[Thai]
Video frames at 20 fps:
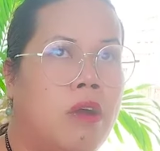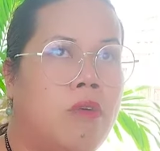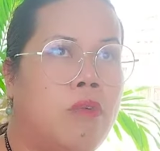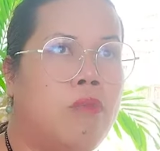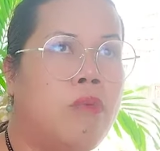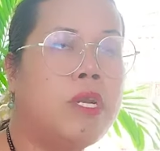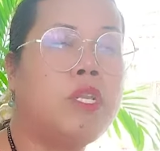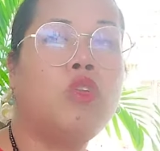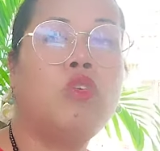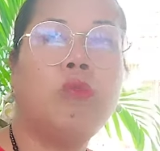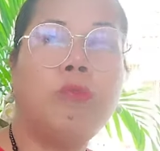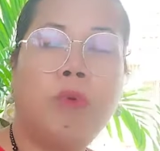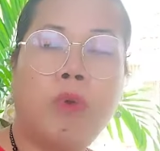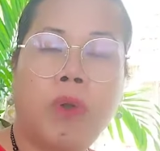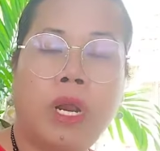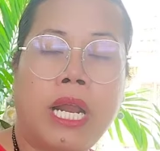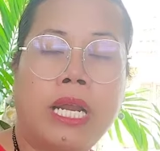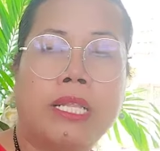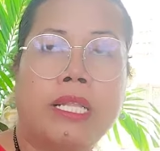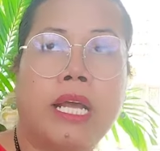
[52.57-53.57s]
วัตถุโบ
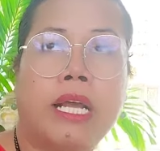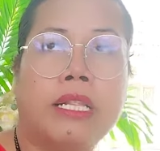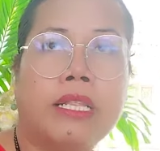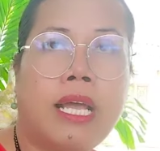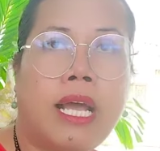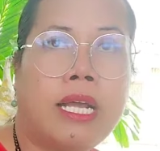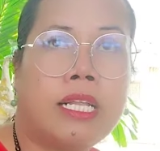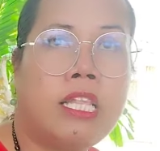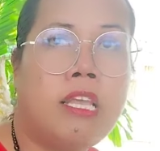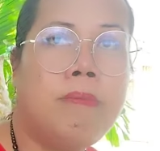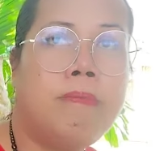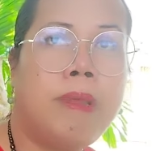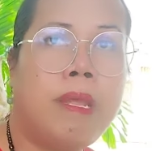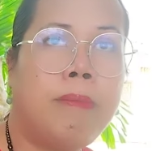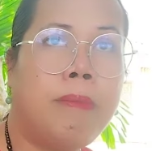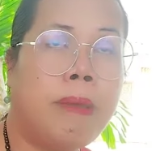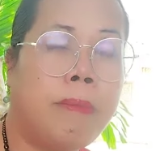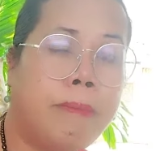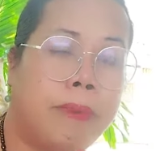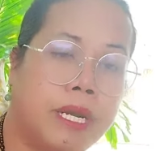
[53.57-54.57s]
ราณต่าง ๆ ที่เป็น
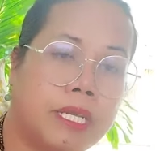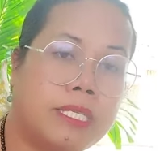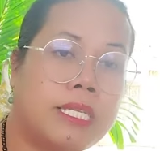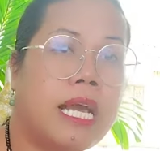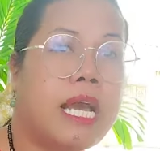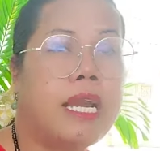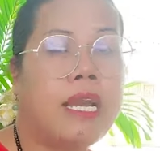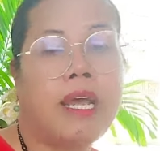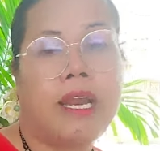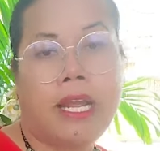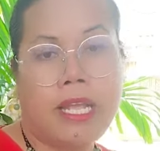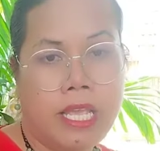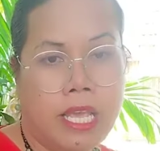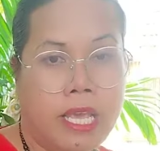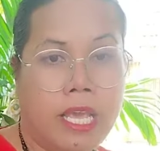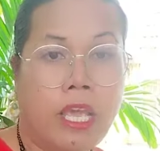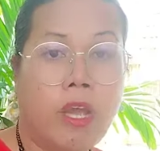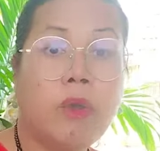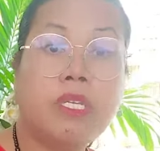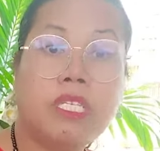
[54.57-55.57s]
แบบปราสาทอะไรอ
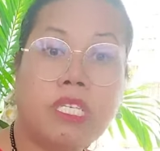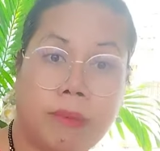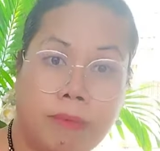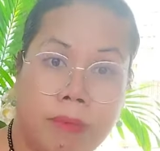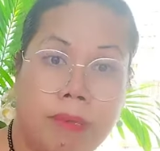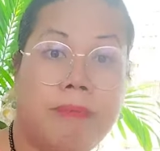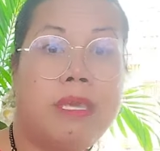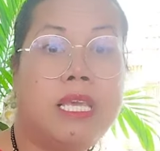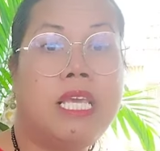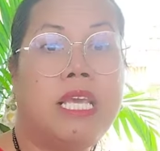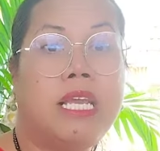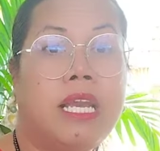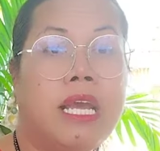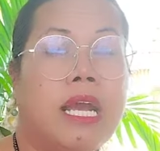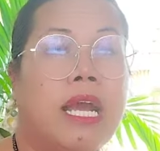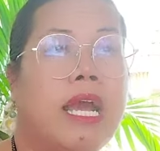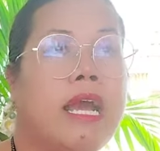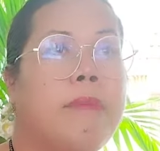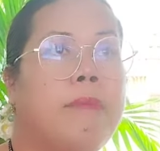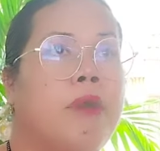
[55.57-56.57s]
ย่างเงี้ยก็จะไม่มี
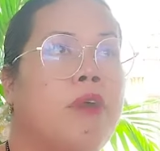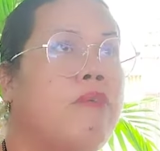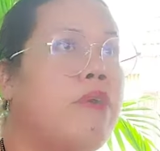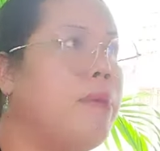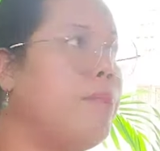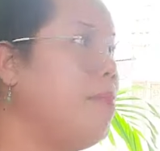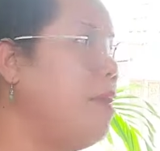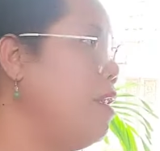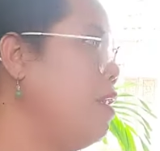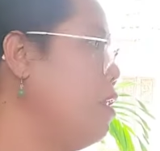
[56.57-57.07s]
นะคะ เพราะว่าเป็น